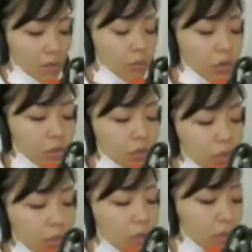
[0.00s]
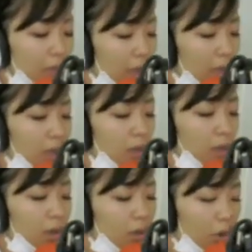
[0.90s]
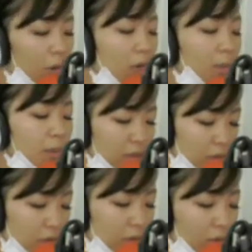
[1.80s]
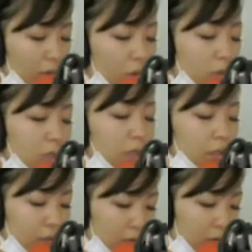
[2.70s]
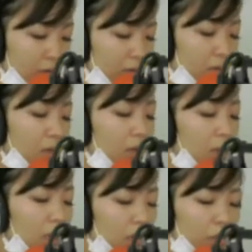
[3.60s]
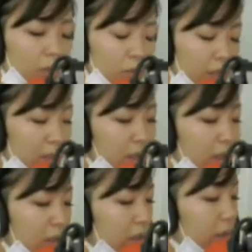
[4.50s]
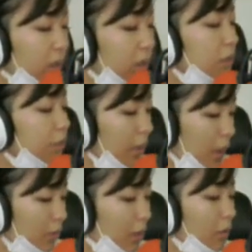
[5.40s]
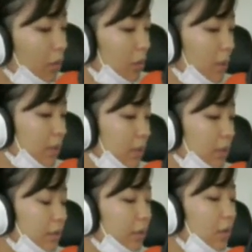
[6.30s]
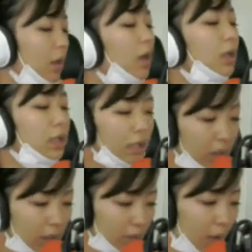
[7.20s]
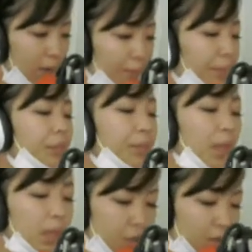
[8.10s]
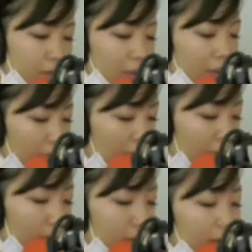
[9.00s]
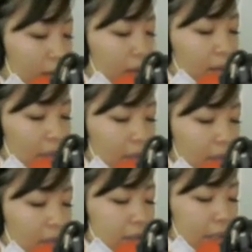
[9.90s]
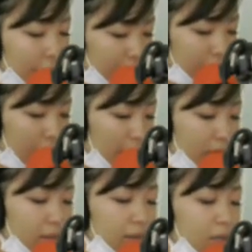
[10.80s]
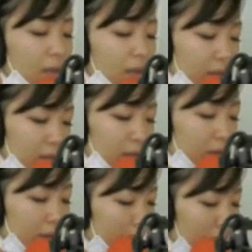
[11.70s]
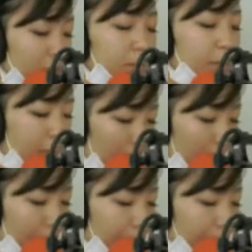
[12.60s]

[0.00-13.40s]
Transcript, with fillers: 募集人数は大山地区大蛇名地区各ともに1名となっております任期は就任から平成30年3月末日まで